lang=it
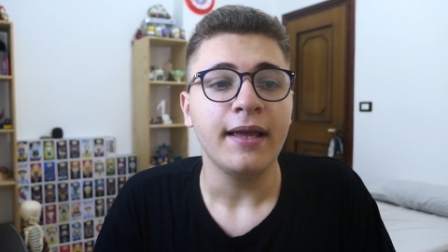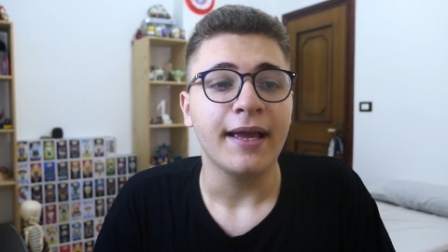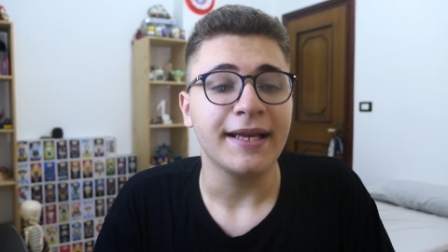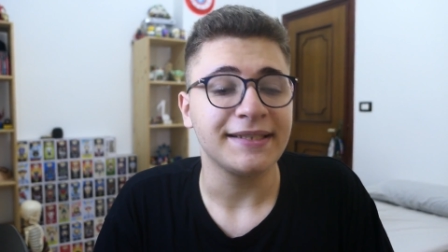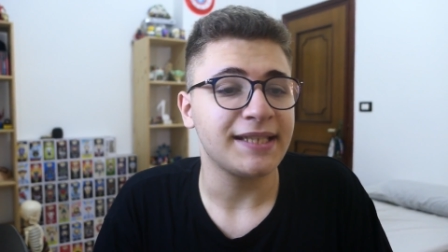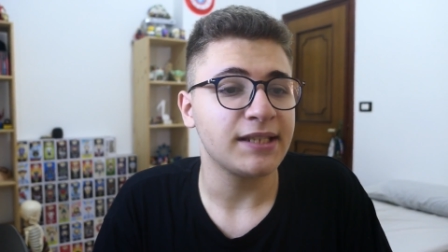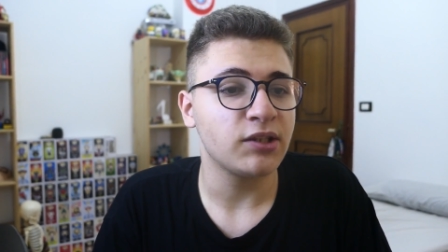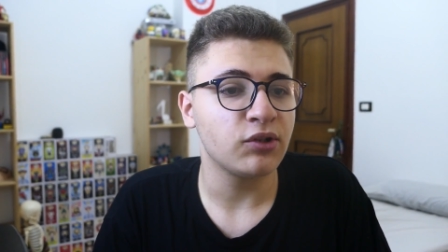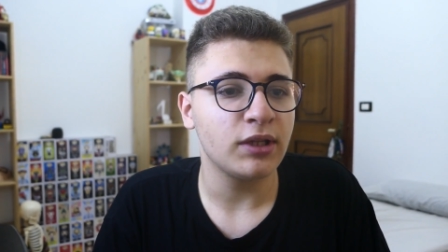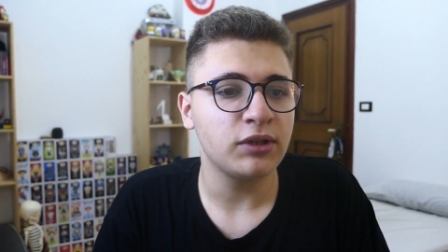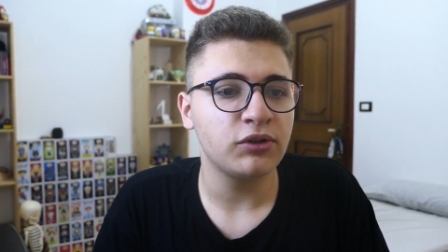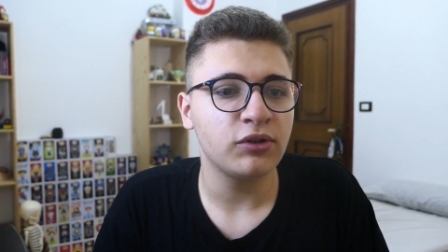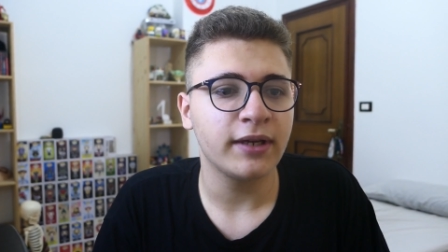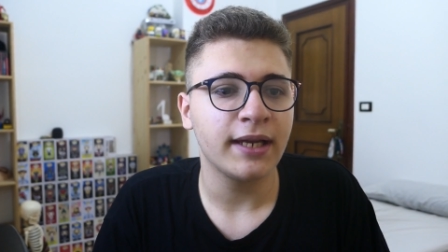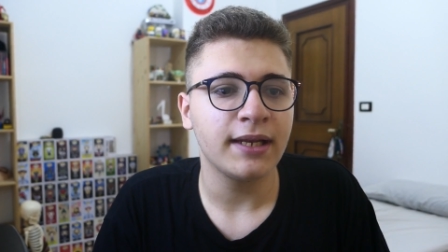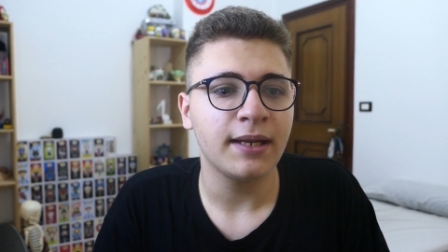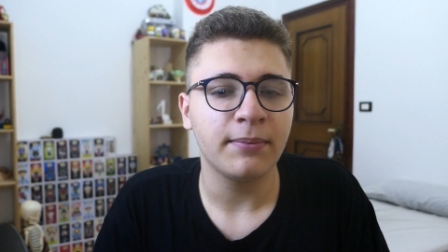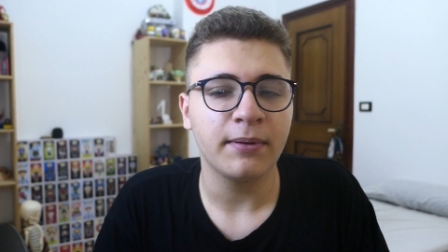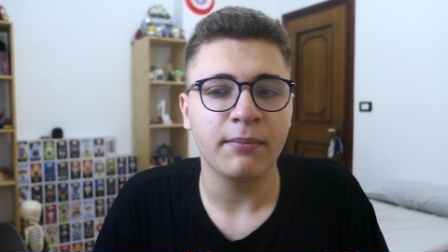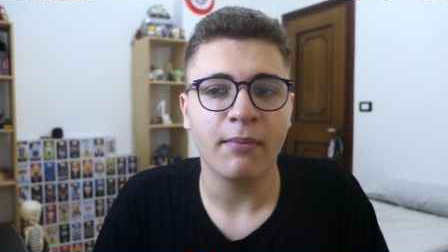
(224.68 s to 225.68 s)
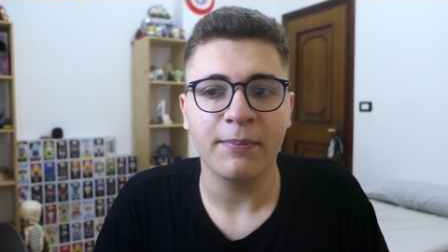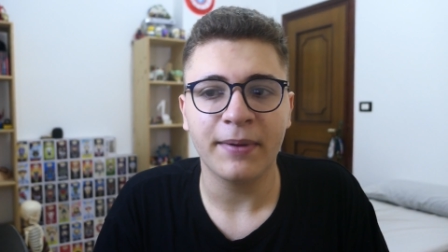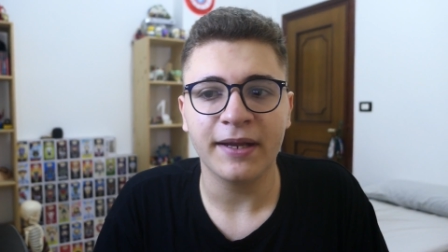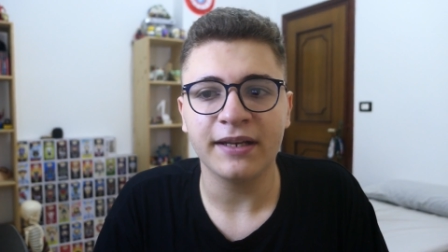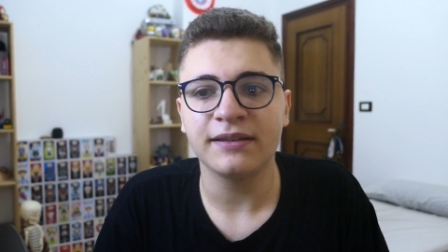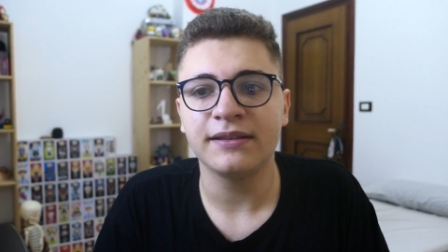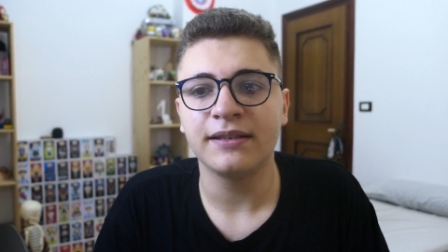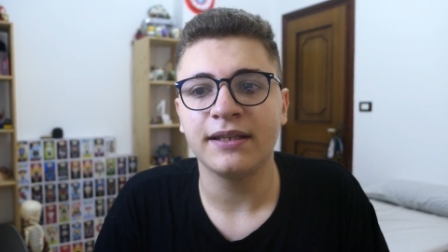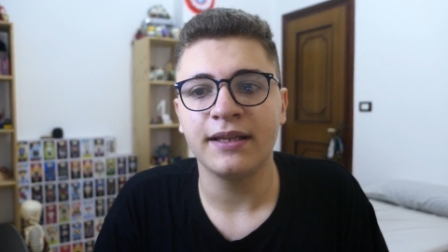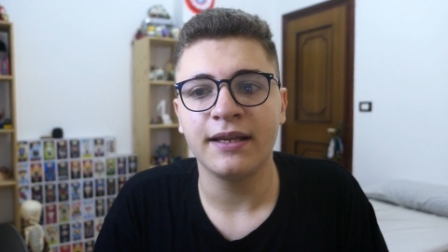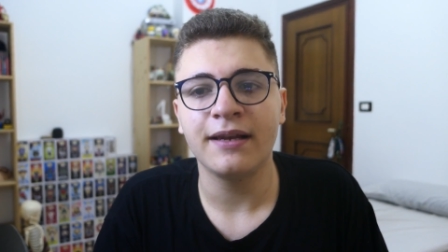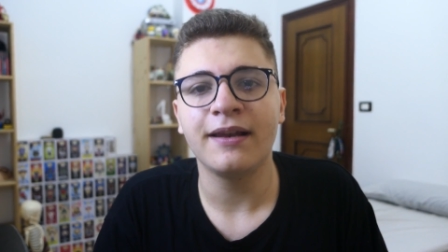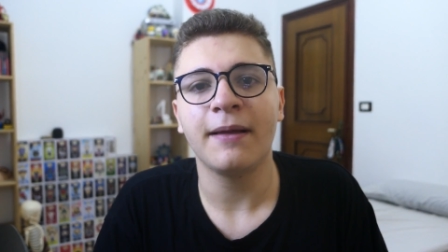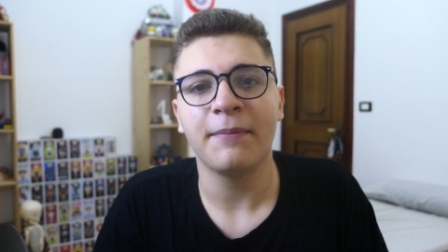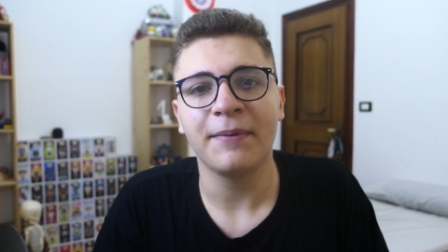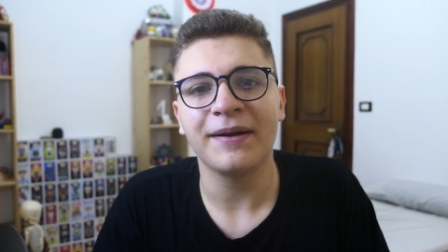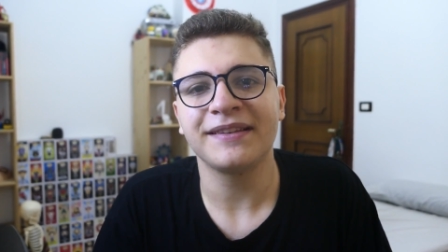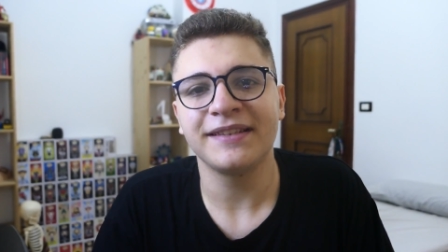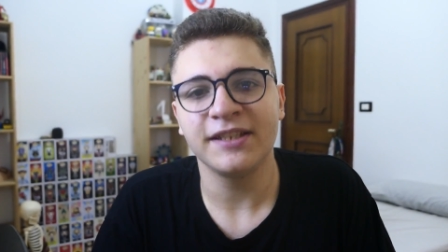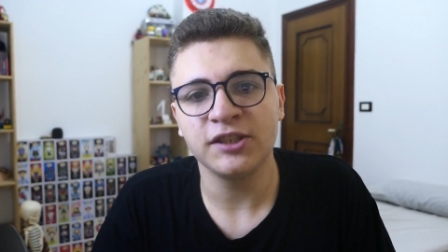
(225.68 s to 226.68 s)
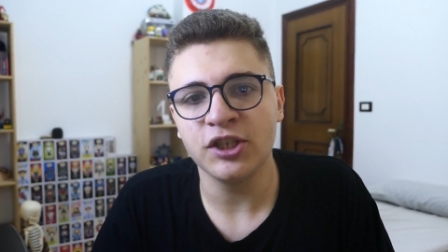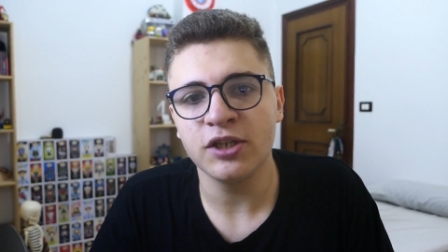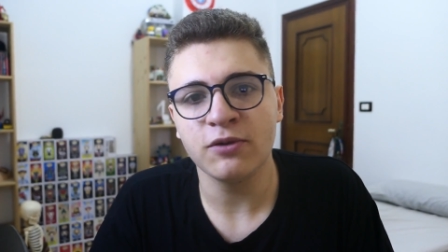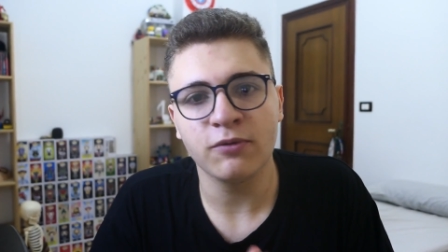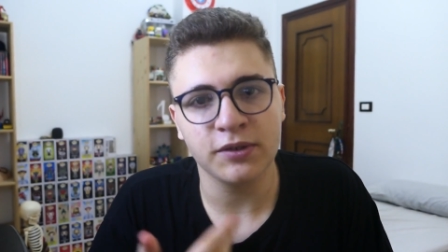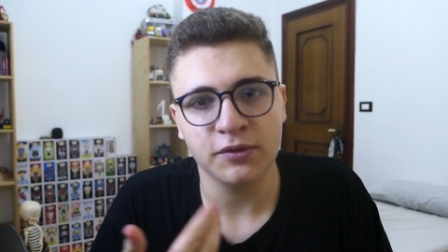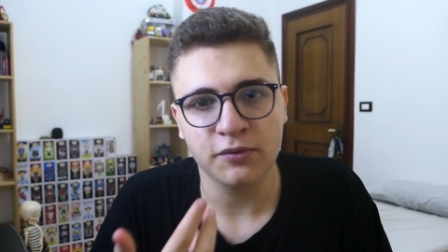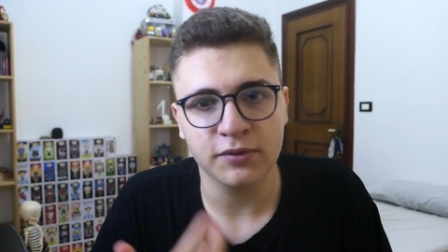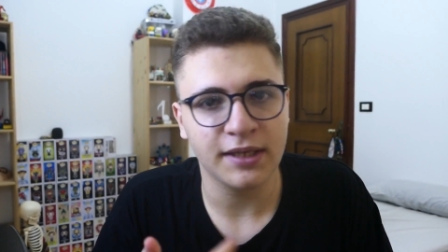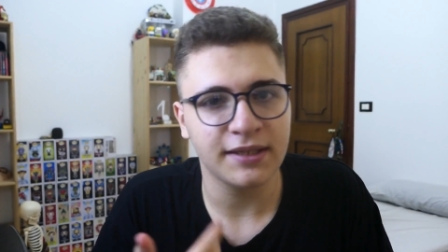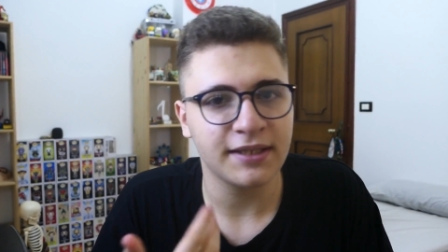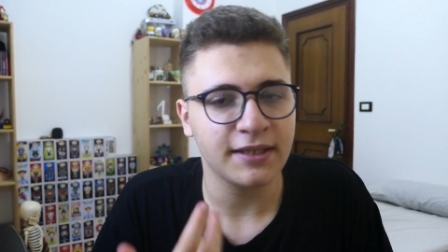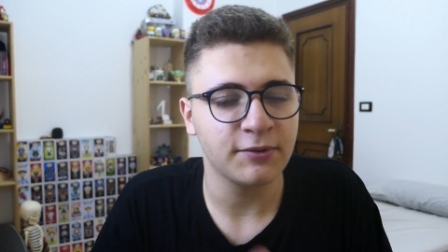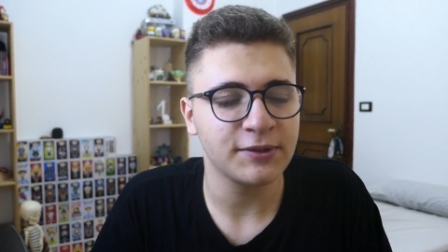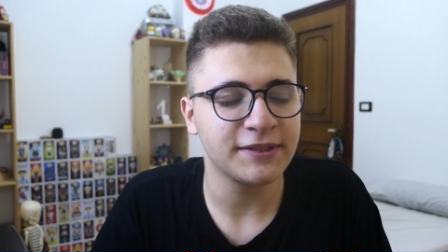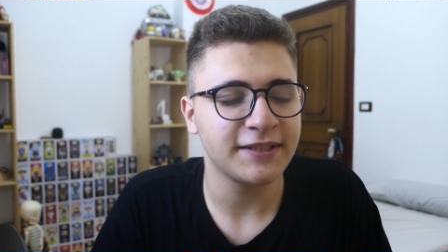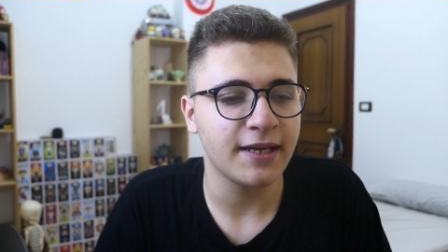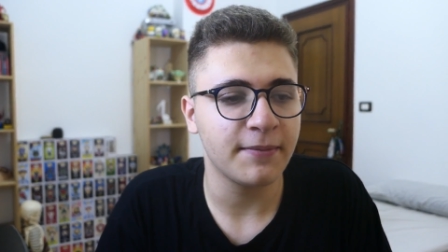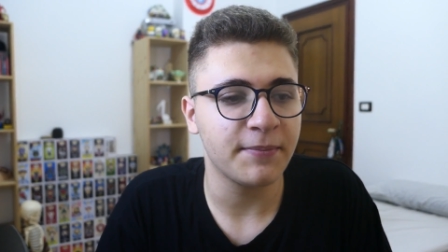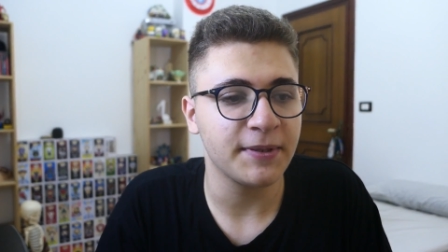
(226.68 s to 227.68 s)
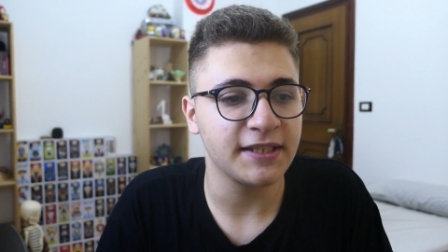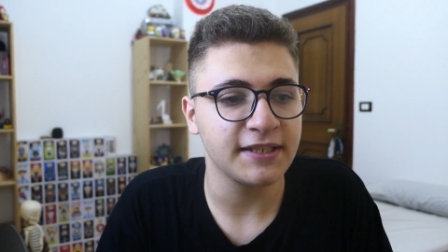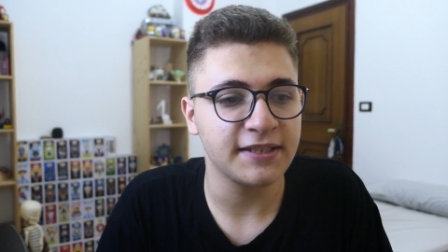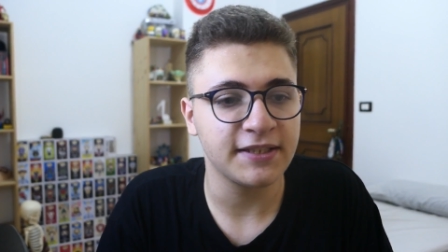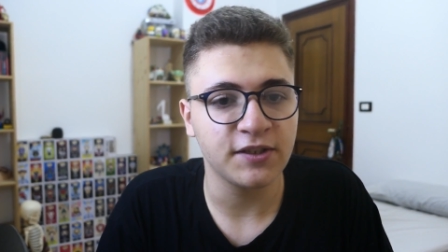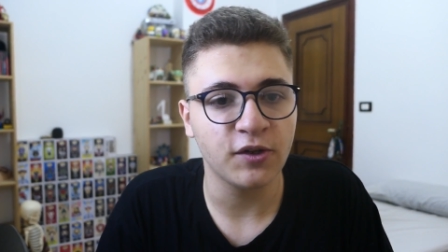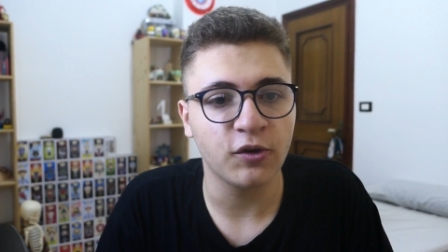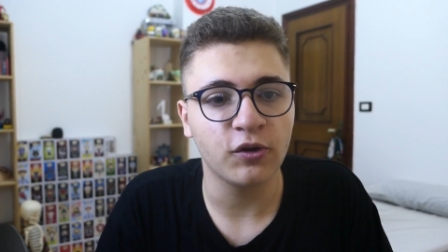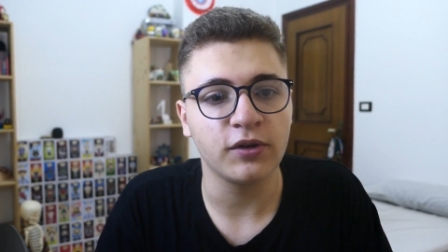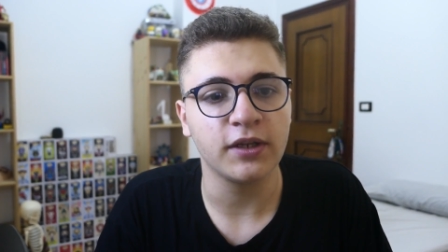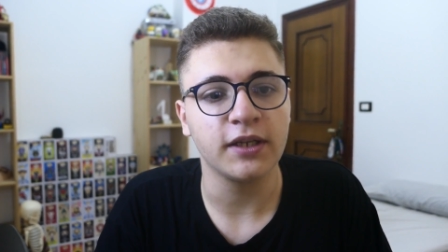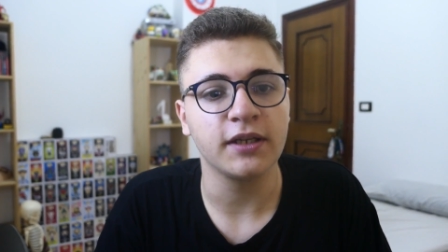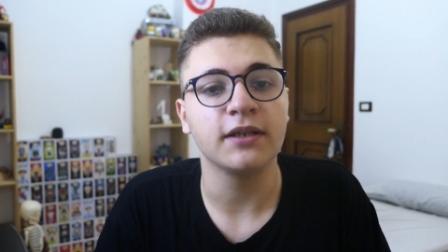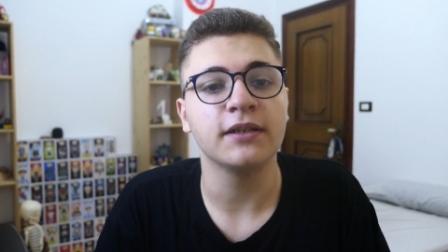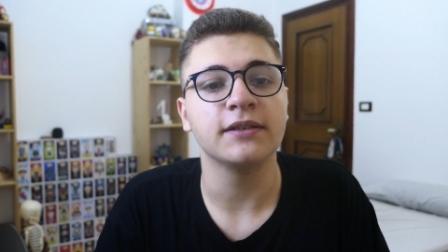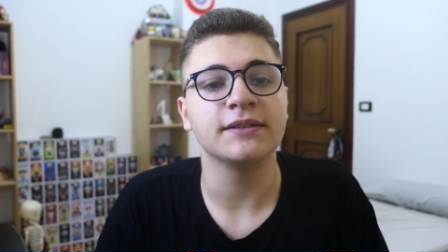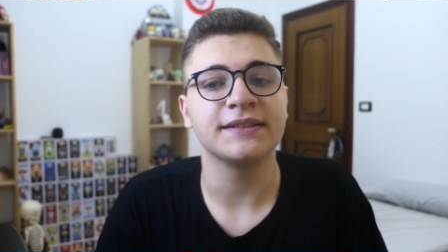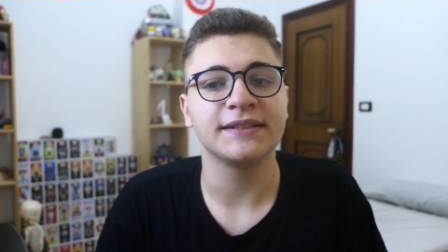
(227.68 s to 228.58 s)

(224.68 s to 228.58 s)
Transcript: È stato detto che la prima parte della parte 5, scusate queste ripetizioni,